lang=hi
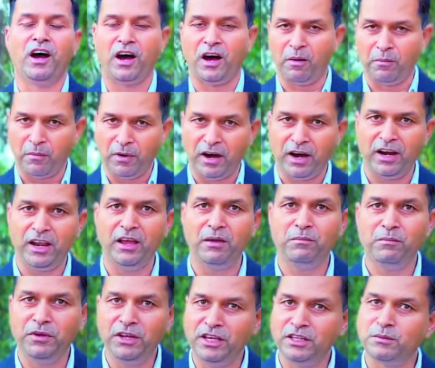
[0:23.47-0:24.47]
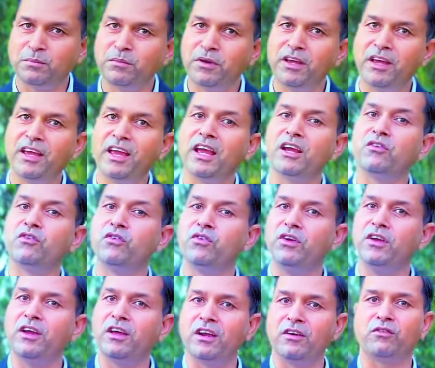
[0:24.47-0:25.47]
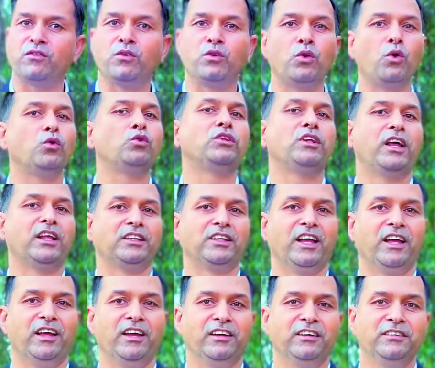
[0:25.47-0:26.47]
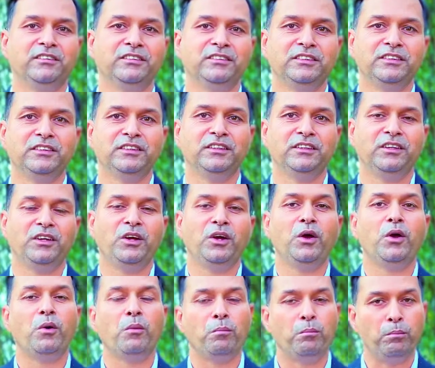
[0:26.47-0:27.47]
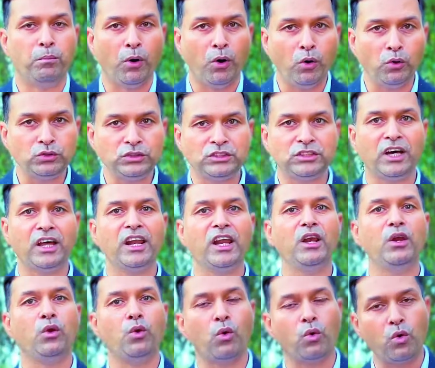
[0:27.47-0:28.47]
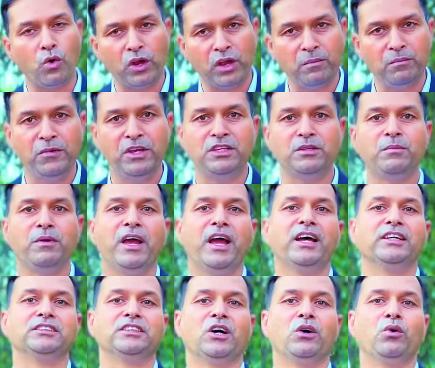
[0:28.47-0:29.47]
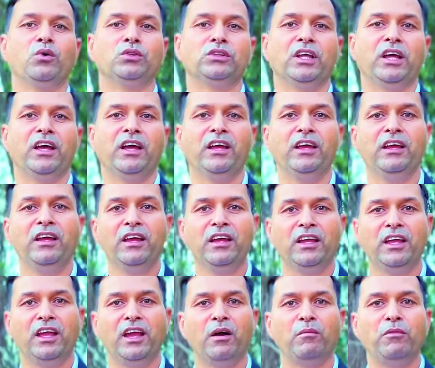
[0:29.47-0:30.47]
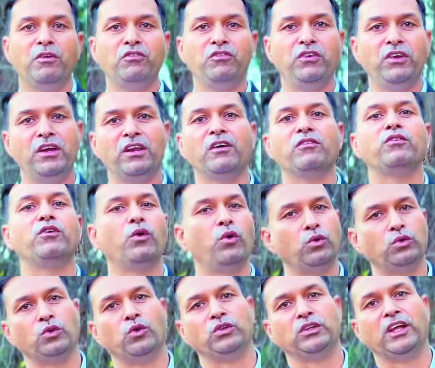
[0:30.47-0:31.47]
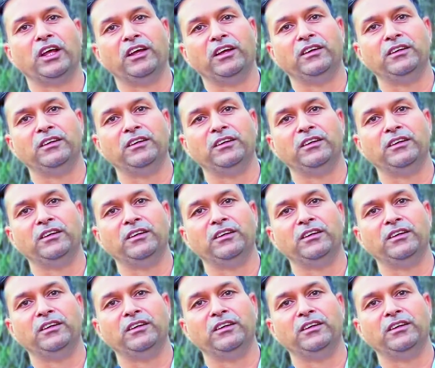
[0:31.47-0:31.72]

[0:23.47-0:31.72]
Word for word: हमारे बीच में एक फियर ऑफ ग्रोथ रहता है बहुत सारे लोगों के बीच में ऐसा होता है कि हमें फियर ऑफ ग्रोथ होता